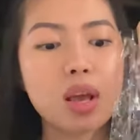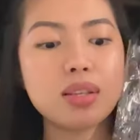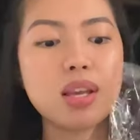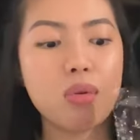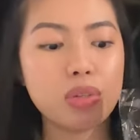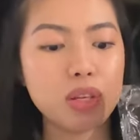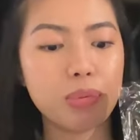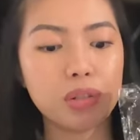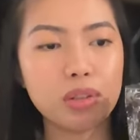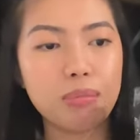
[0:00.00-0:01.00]
Kasi I was
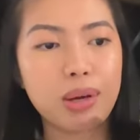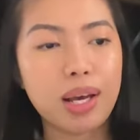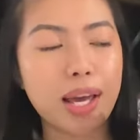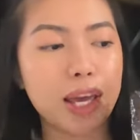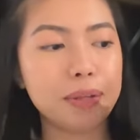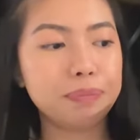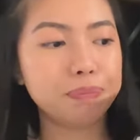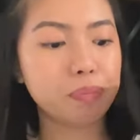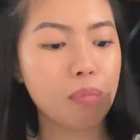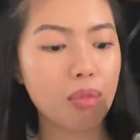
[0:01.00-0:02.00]
about to buy
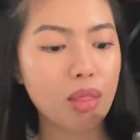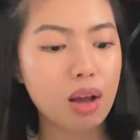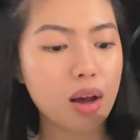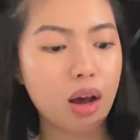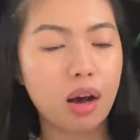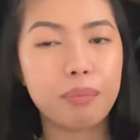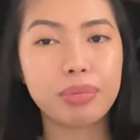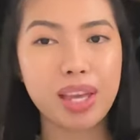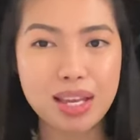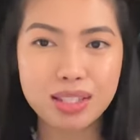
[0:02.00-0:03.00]
um,
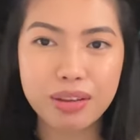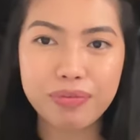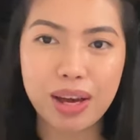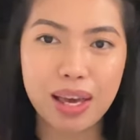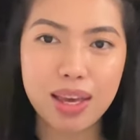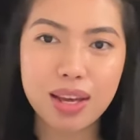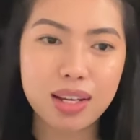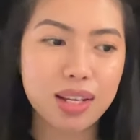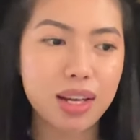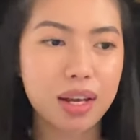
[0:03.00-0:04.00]
Tastify
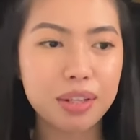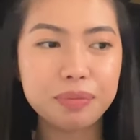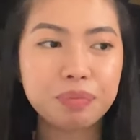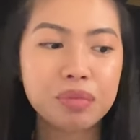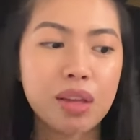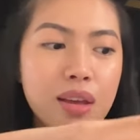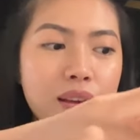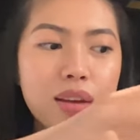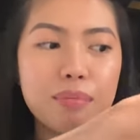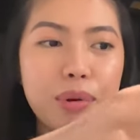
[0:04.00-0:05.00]
kanina.
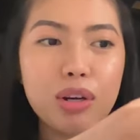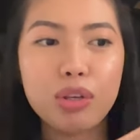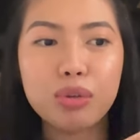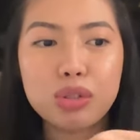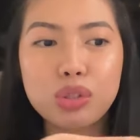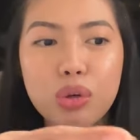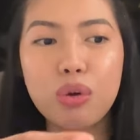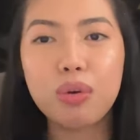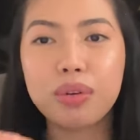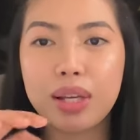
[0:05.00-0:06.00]
Pero yung gusto
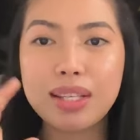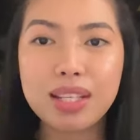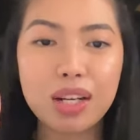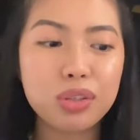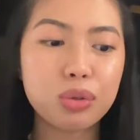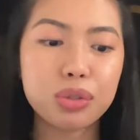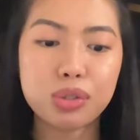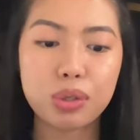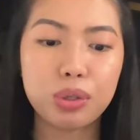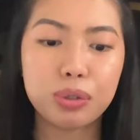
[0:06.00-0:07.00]
kong, isa lang yung
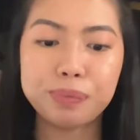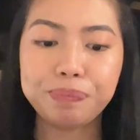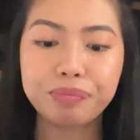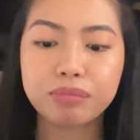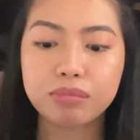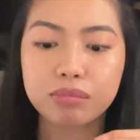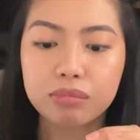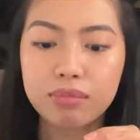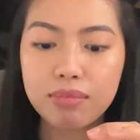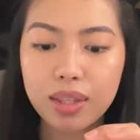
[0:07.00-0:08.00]
gusto kong
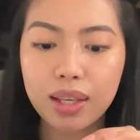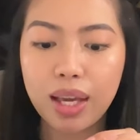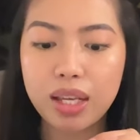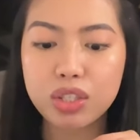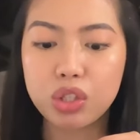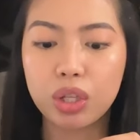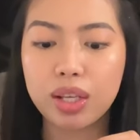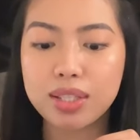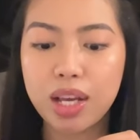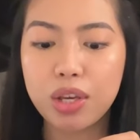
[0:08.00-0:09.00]
case doon.
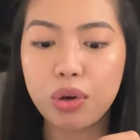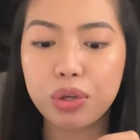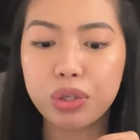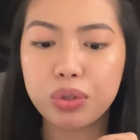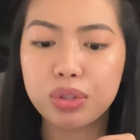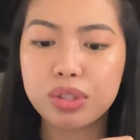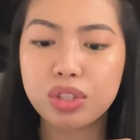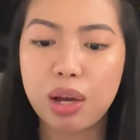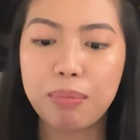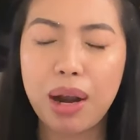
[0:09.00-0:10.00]
Kasi ayoko yung
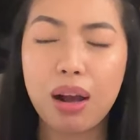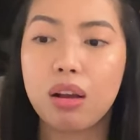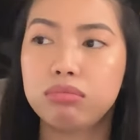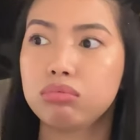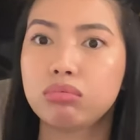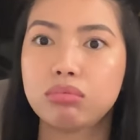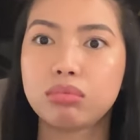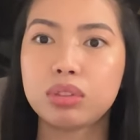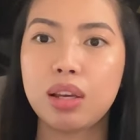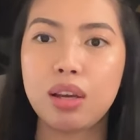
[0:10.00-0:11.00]
sobrang,
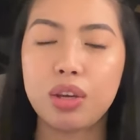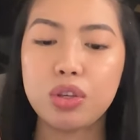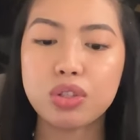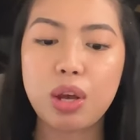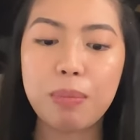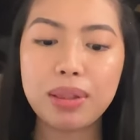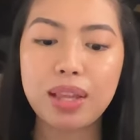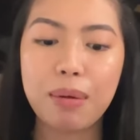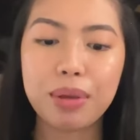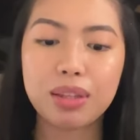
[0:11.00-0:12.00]
yung sobrang
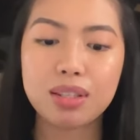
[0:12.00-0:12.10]
daming